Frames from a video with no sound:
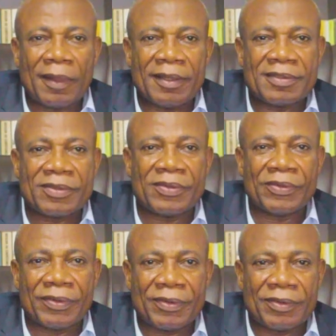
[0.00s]
Est-ce que
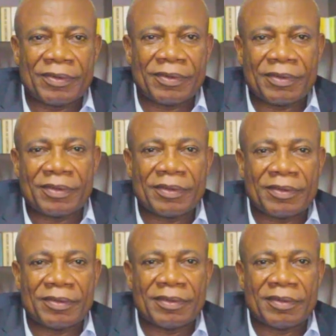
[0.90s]
euh,
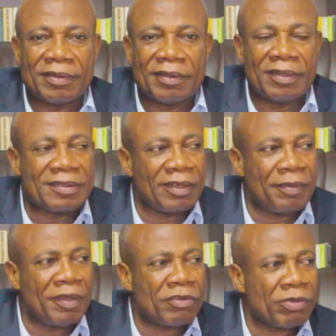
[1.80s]
l'État temps
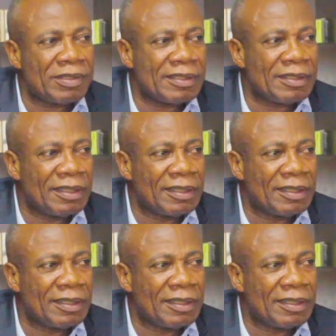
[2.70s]
est bien choisi